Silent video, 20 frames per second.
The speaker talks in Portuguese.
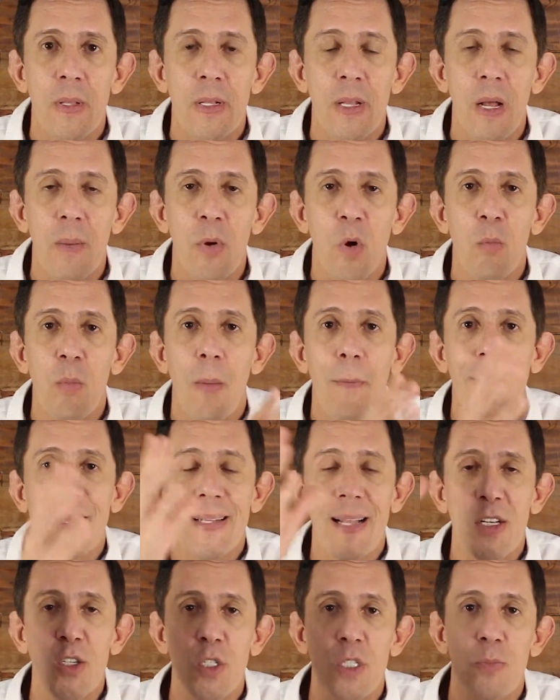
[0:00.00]
Sabe como uma
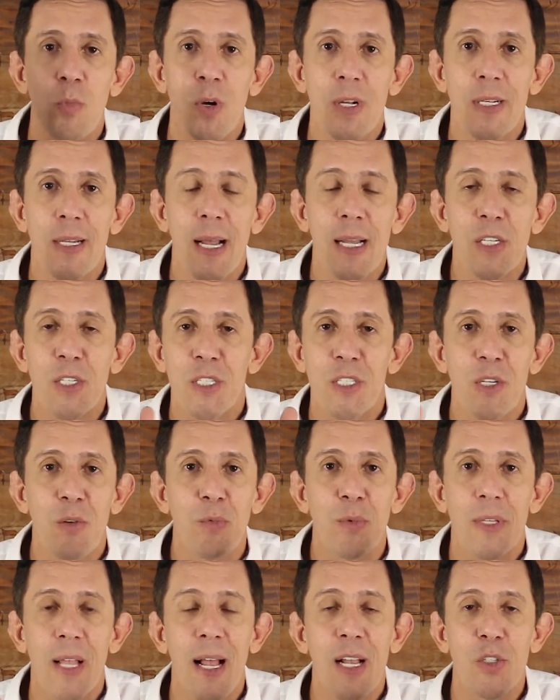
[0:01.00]
passagem de Moisés que tinha
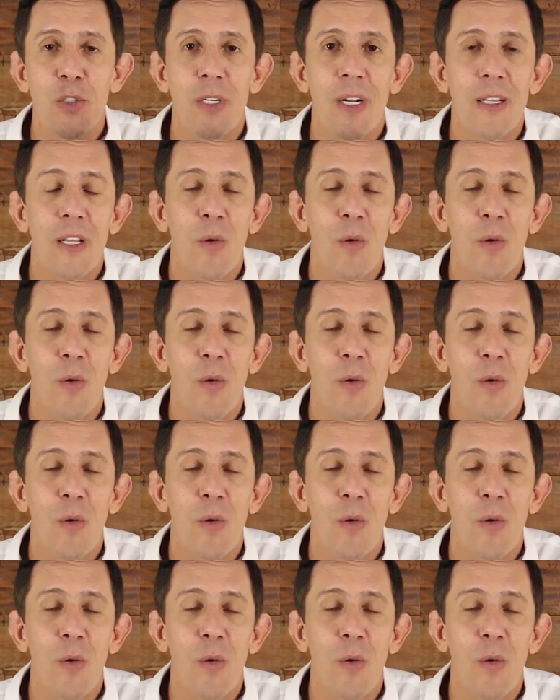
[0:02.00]
um teste lá?